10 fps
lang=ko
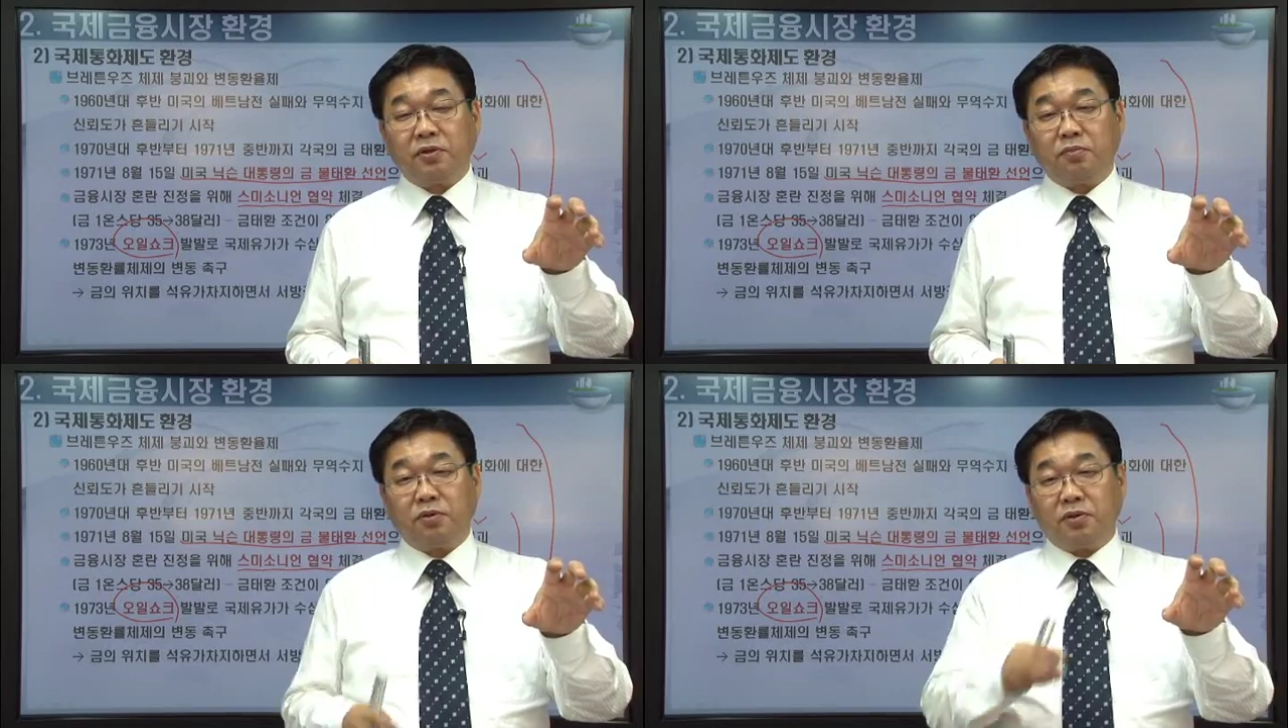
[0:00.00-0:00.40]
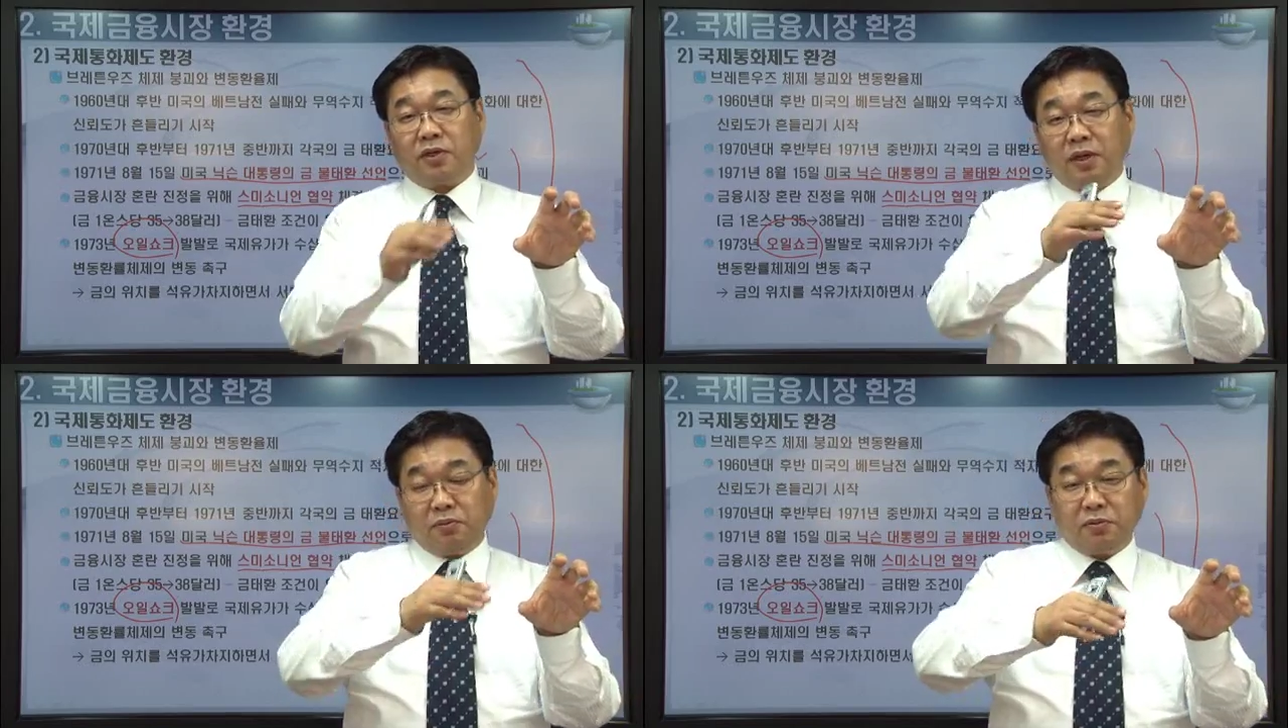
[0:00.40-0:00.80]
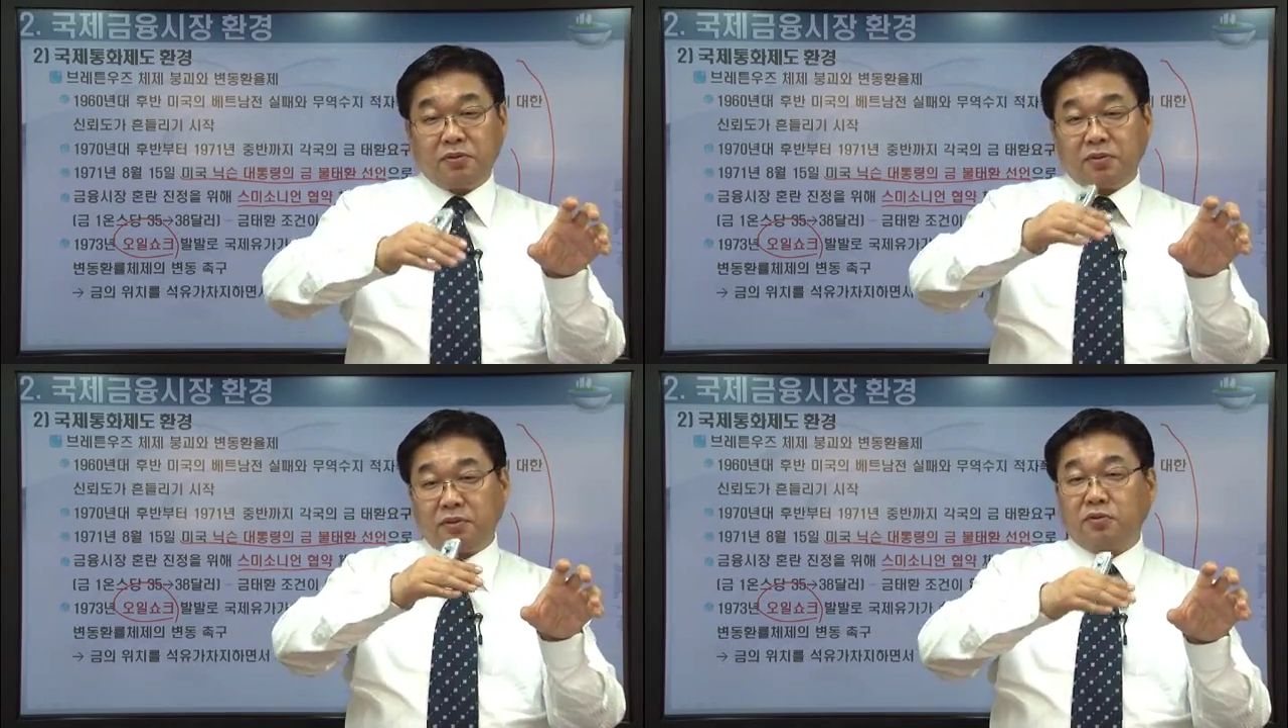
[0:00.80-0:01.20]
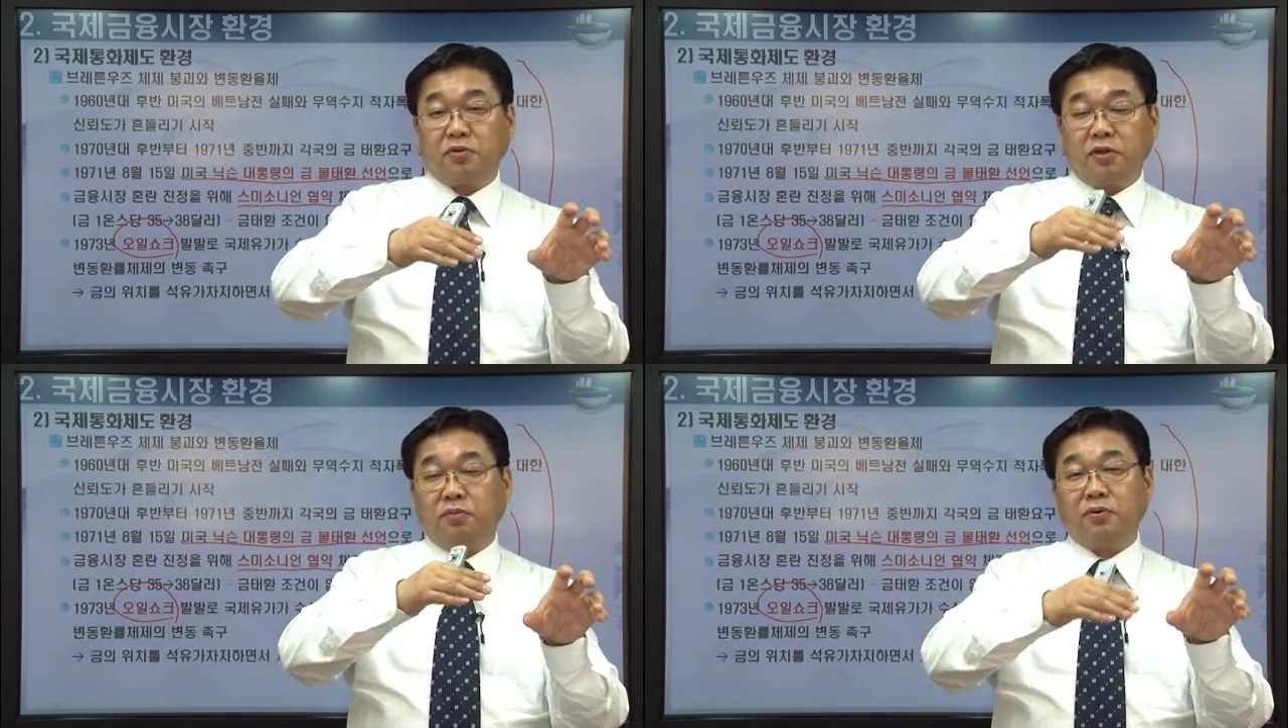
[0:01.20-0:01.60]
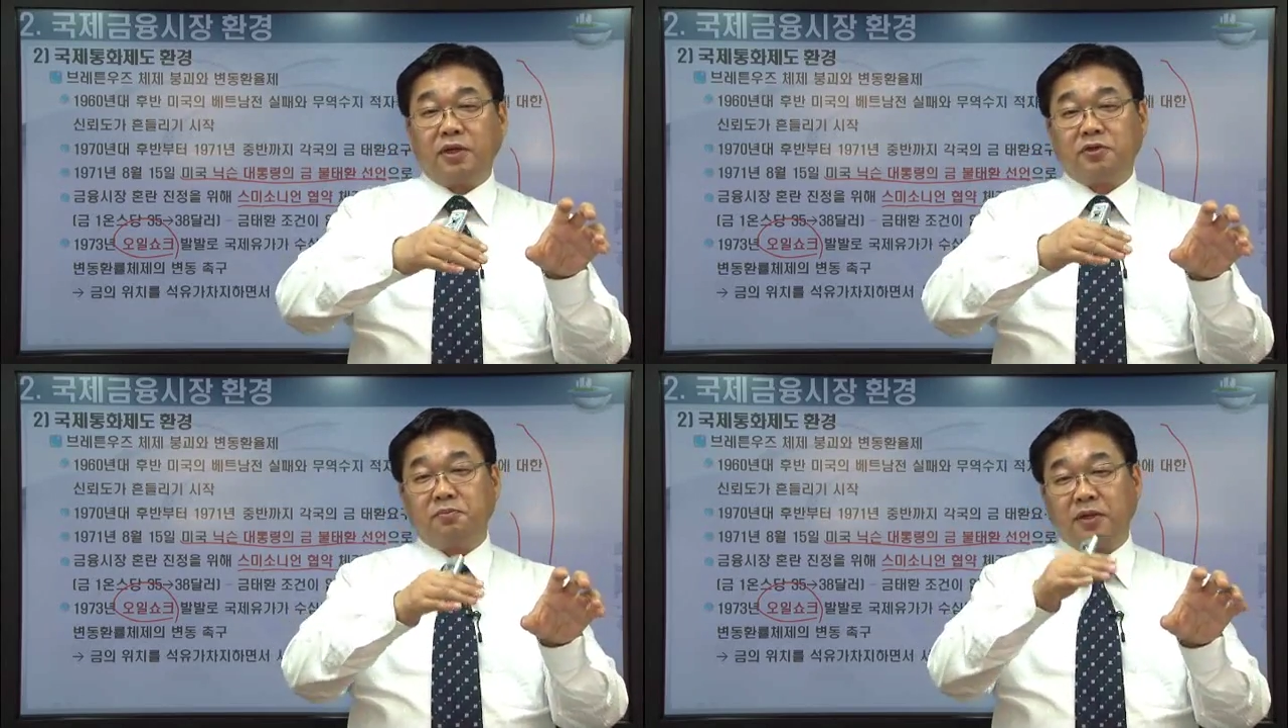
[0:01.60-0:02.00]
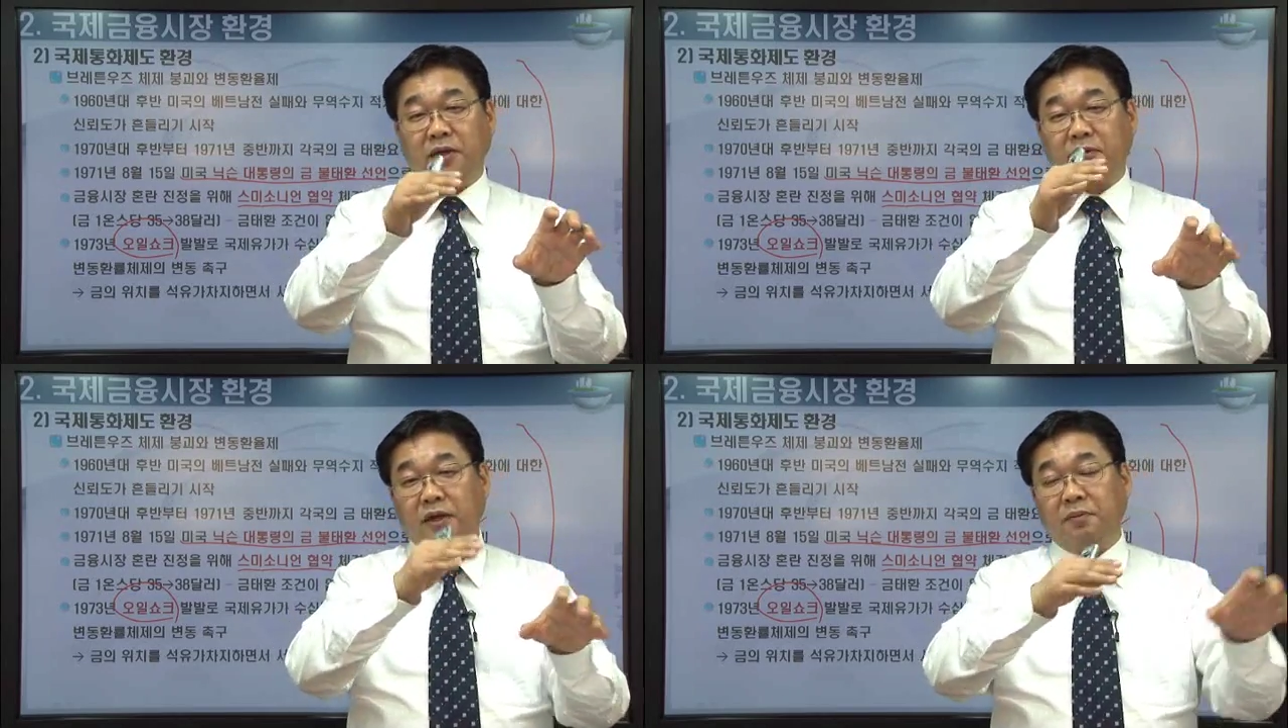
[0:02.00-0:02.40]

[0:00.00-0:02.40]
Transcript: 물론 일부 손해도 본 게 있습니다만